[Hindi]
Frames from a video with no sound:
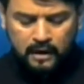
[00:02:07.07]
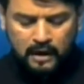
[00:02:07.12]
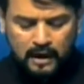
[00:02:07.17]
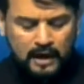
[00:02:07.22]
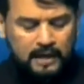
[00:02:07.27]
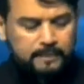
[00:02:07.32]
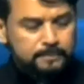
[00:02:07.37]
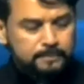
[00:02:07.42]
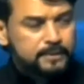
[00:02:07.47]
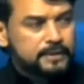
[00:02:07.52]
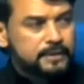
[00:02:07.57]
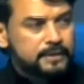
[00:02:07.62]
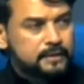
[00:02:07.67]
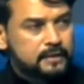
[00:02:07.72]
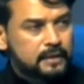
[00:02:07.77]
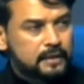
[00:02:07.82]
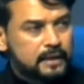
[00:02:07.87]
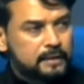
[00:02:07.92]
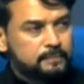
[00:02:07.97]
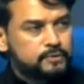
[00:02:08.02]
एडमिटेड
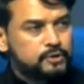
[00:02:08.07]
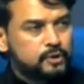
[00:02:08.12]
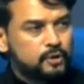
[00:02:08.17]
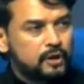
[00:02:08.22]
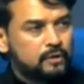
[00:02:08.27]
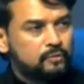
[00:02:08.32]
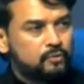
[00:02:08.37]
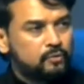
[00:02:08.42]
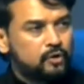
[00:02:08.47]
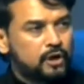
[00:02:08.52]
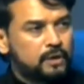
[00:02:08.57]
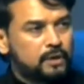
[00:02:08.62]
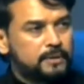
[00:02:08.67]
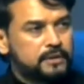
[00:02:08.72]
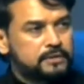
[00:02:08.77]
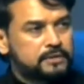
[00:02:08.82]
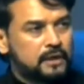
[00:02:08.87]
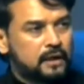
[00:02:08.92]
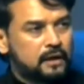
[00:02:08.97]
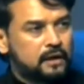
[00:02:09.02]
क्लेम जो है वो लगभग
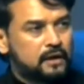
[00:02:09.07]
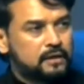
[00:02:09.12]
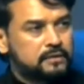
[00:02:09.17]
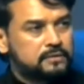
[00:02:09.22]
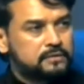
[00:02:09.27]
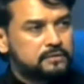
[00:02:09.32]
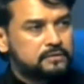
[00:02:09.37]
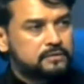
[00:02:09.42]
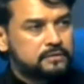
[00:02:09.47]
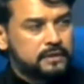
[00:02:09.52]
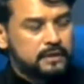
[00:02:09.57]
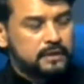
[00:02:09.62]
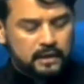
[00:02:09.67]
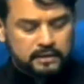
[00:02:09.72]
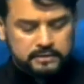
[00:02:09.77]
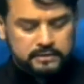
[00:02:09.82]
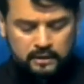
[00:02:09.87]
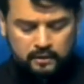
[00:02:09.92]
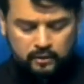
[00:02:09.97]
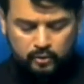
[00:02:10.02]
चार लाख तेरह
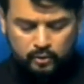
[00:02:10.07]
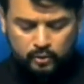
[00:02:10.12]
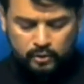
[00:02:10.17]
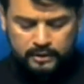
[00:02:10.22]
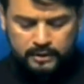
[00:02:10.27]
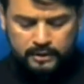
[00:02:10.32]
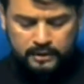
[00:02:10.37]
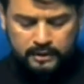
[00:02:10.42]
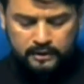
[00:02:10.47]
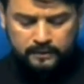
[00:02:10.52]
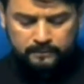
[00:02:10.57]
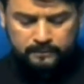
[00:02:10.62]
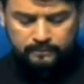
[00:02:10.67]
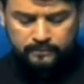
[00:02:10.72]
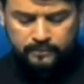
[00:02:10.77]
हजार करोड़ के हैं